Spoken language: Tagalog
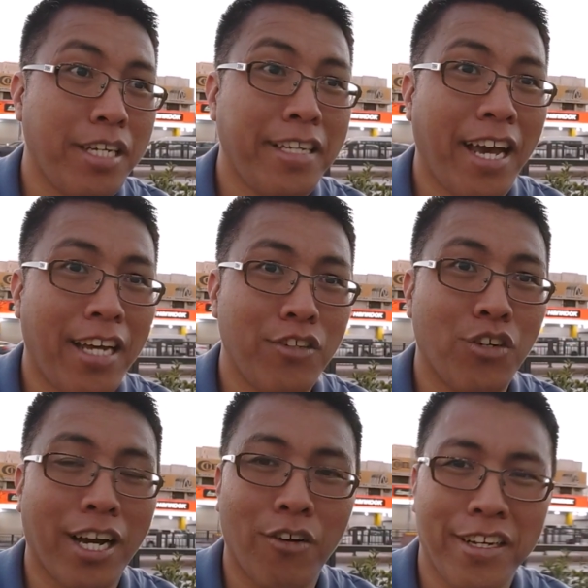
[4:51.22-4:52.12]
bigyan
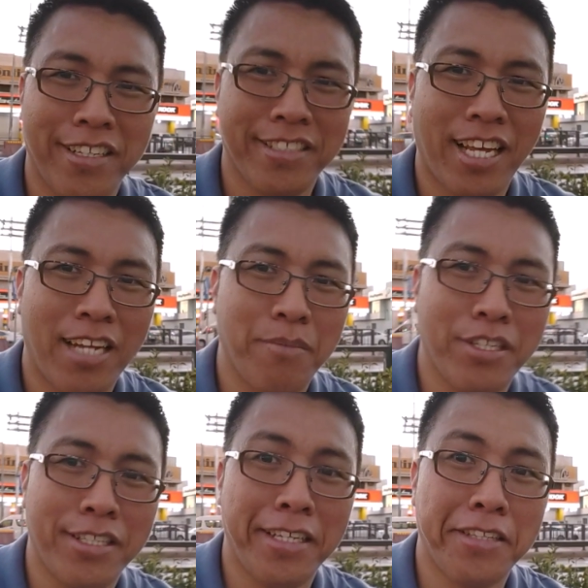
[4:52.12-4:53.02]
o gawa ng
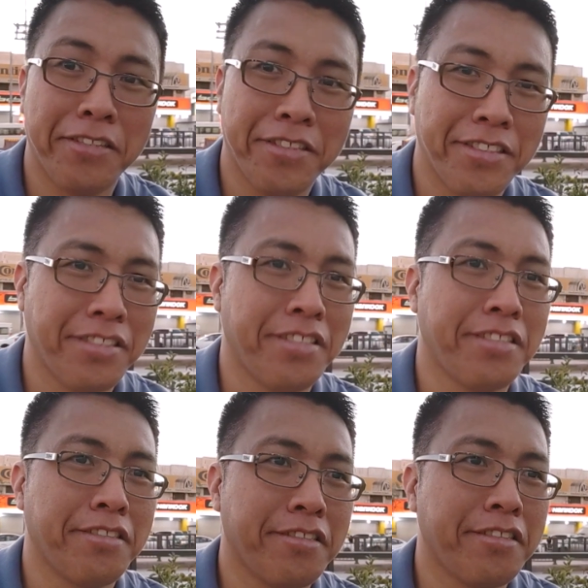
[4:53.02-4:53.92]
salamin dito
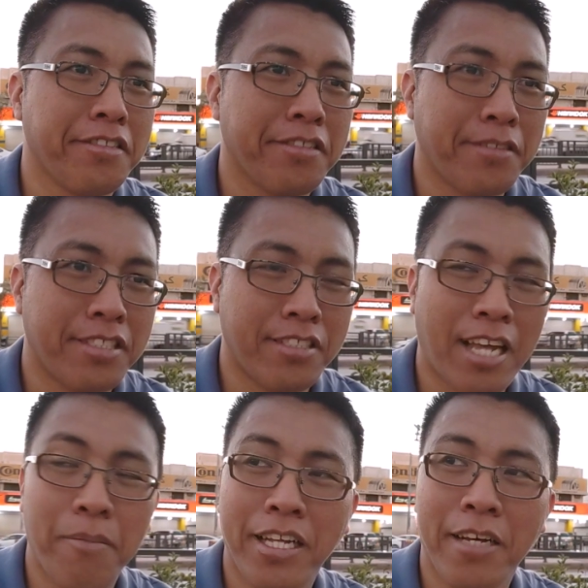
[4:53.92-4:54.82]

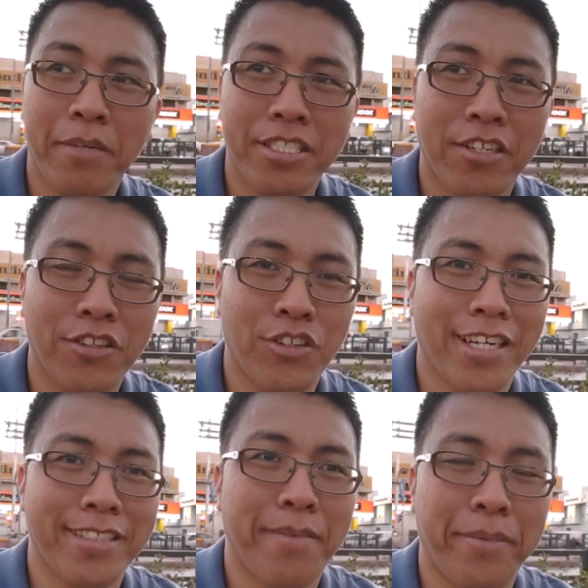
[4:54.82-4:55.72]
Sama naman
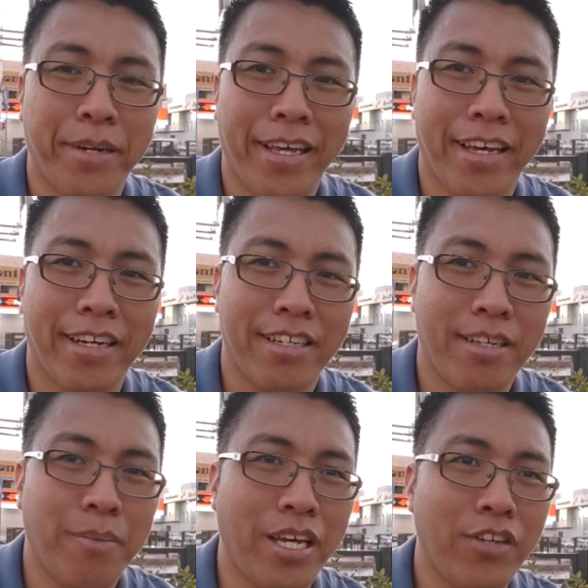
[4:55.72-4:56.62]
siguro kasi
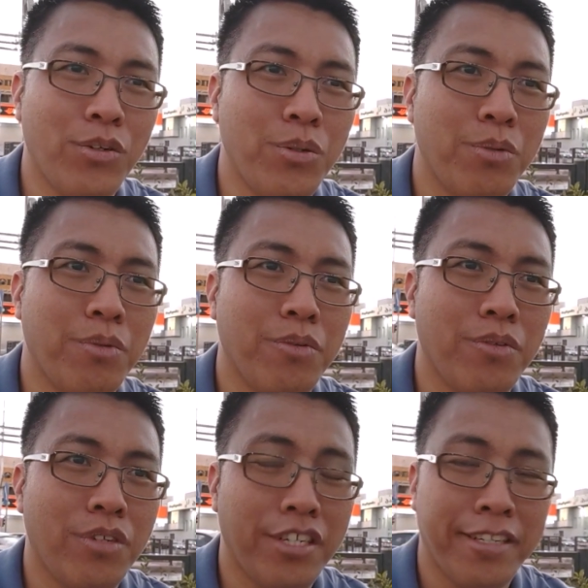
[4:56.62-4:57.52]
mamaya iba yung
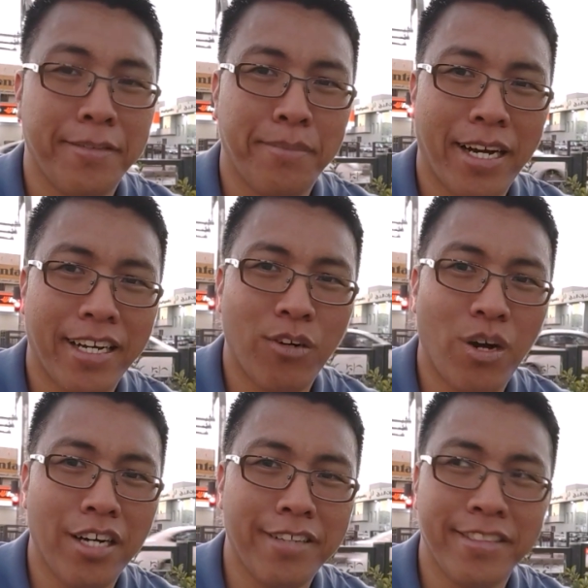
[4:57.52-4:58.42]

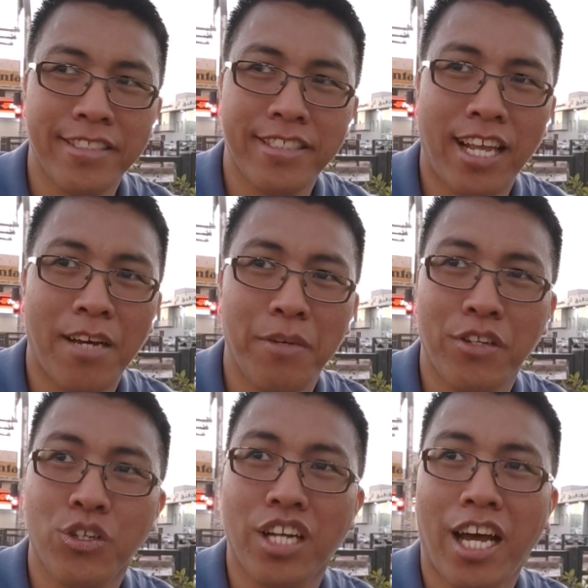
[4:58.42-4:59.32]
magawang
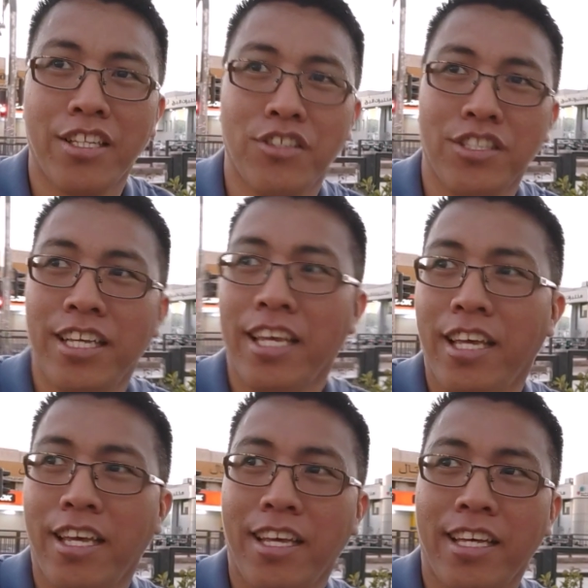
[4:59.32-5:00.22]
salamin o grado
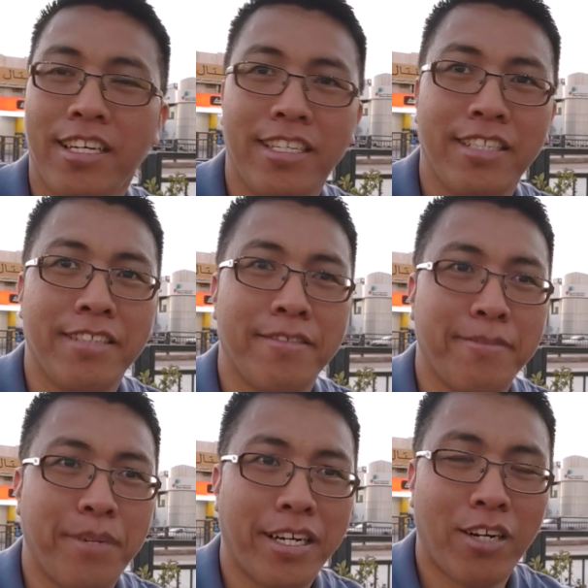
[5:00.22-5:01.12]
di
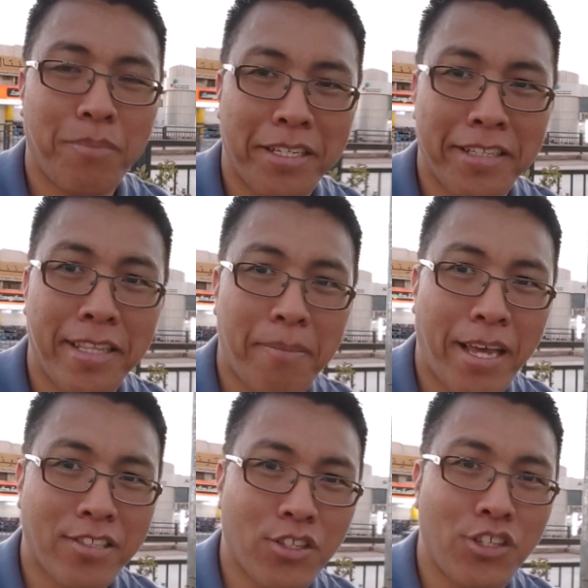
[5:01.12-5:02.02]
magkaroon pa ng
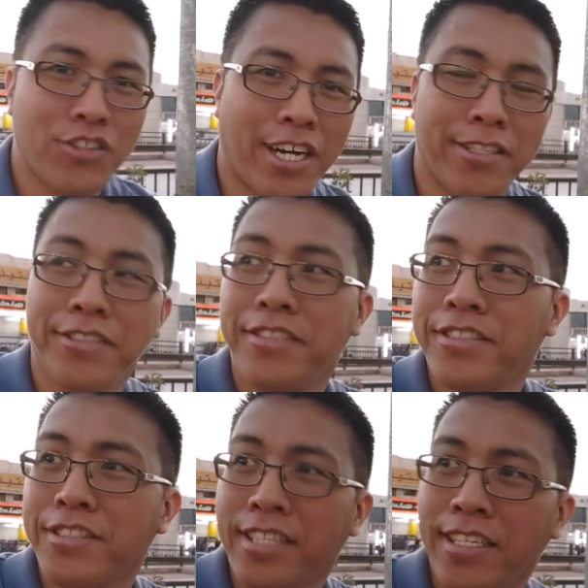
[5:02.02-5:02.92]
depekto yung ano
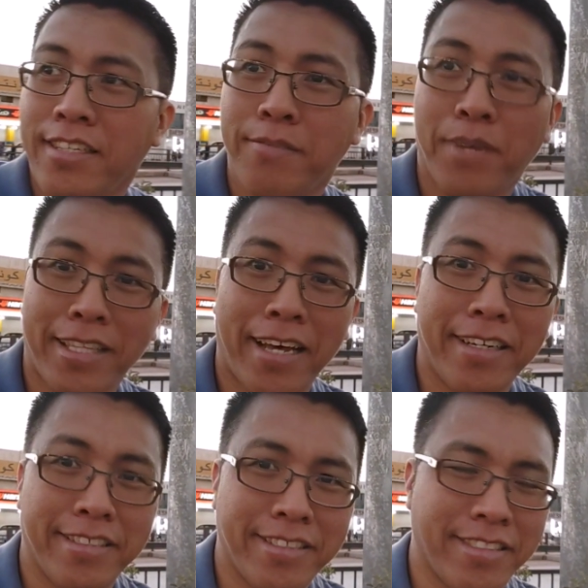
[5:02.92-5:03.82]

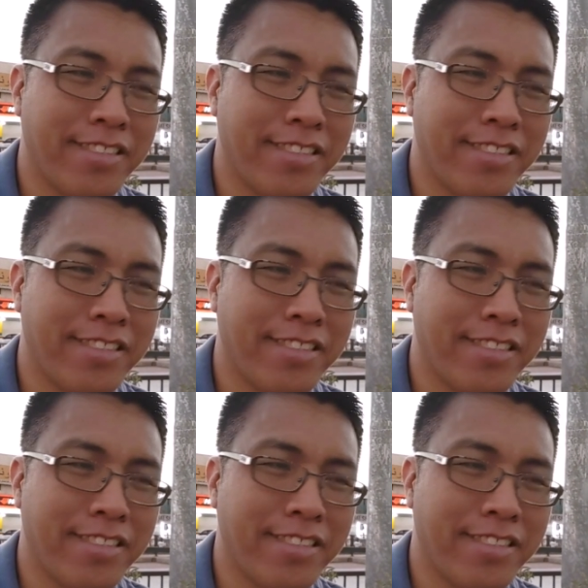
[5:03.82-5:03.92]
mata.